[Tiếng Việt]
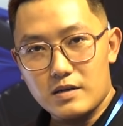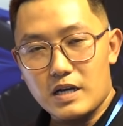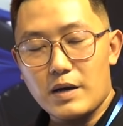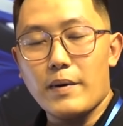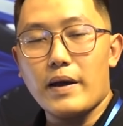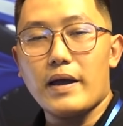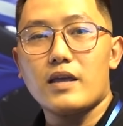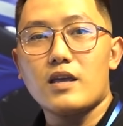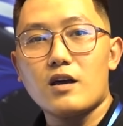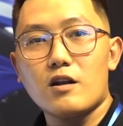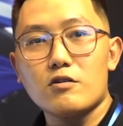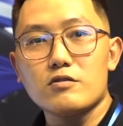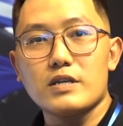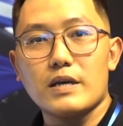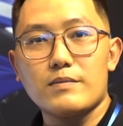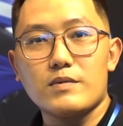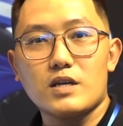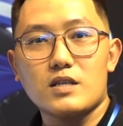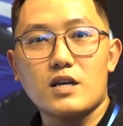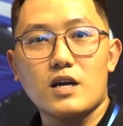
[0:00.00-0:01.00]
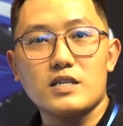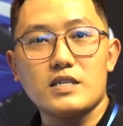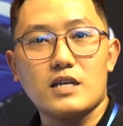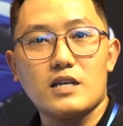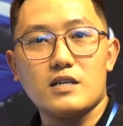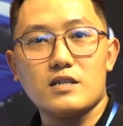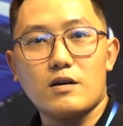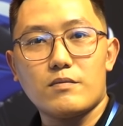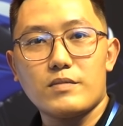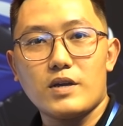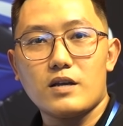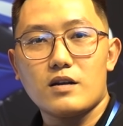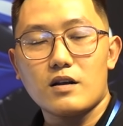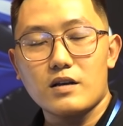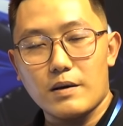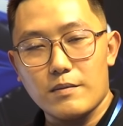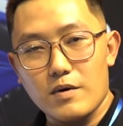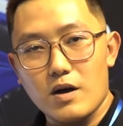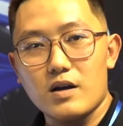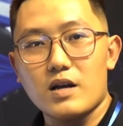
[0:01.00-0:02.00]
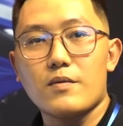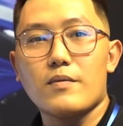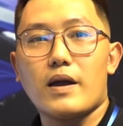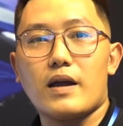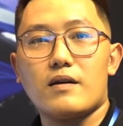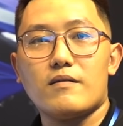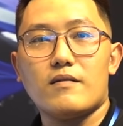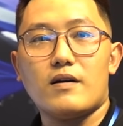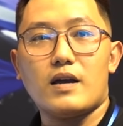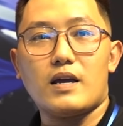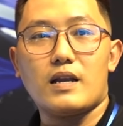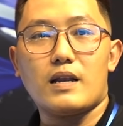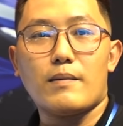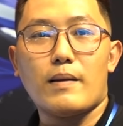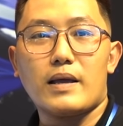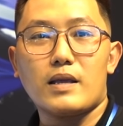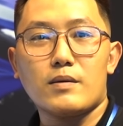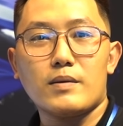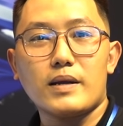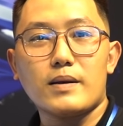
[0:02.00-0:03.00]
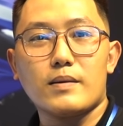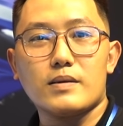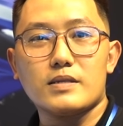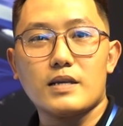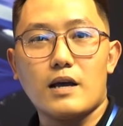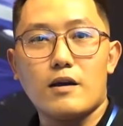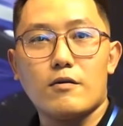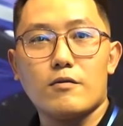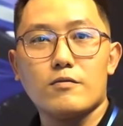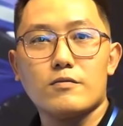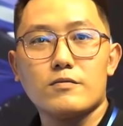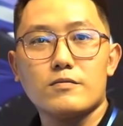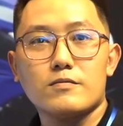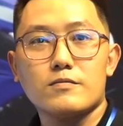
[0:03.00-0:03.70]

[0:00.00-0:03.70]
Các bạn hãy nhớ đón xem trên kênh Xe Đời Sống nhé. Rất cảm ơn các bạn và hẹn gặp lại cho biết lần sau.